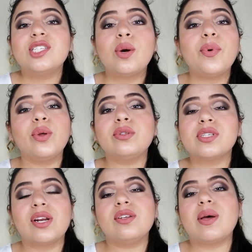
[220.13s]
son
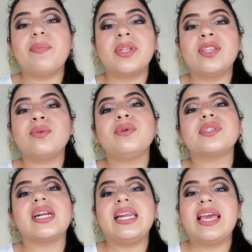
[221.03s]
productos que nos han pedido
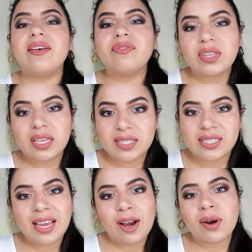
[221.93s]
unos
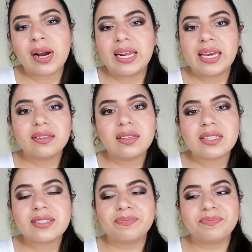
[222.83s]
clientes y en los
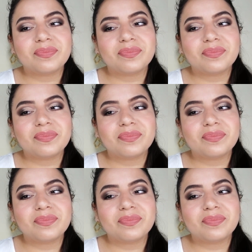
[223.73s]
clientes